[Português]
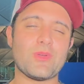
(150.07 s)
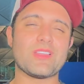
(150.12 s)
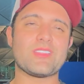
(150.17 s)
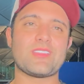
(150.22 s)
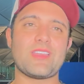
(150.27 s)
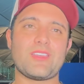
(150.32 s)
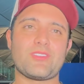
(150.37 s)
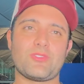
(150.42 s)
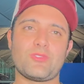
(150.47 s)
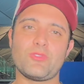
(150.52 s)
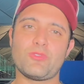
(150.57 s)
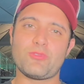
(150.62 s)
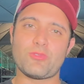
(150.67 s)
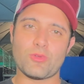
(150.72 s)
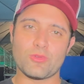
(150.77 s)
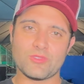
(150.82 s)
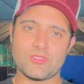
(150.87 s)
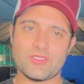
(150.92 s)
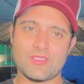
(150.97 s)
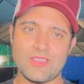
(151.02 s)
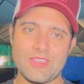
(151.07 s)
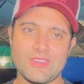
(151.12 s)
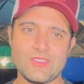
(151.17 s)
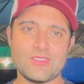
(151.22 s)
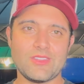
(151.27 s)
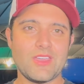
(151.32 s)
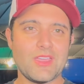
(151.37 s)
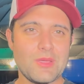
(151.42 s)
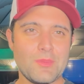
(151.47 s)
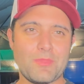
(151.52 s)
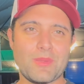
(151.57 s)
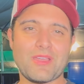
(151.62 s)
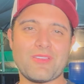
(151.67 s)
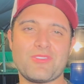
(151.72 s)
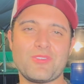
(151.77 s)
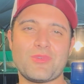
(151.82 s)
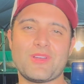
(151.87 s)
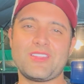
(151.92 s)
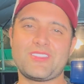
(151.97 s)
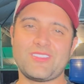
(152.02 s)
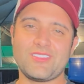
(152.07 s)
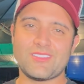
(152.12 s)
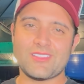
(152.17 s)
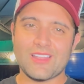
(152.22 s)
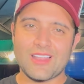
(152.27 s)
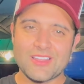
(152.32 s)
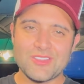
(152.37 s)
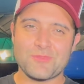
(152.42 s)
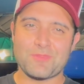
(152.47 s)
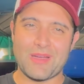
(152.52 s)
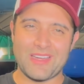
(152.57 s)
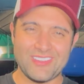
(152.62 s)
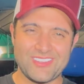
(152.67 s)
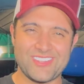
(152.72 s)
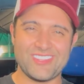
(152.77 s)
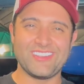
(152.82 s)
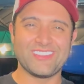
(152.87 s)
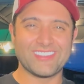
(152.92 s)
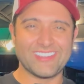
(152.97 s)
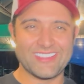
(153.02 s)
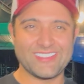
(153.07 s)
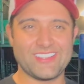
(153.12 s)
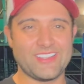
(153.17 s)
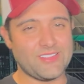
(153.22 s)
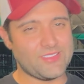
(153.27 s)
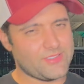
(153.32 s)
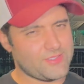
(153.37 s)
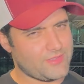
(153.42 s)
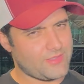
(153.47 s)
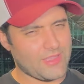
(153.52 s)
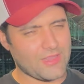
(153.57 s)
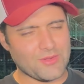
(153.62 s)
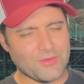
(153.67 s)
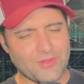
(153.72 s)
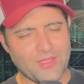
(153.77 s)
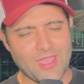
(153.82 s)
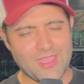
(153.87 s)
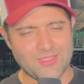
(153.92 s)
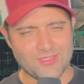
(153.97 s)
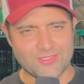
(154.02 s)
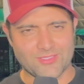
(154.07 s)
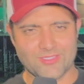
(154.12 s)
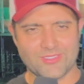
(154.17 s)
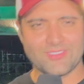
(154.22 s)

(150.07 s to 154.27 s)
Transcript: o acesso pro front stage para ver o artista lá de pertinho, né, gente? Quem não quer isso?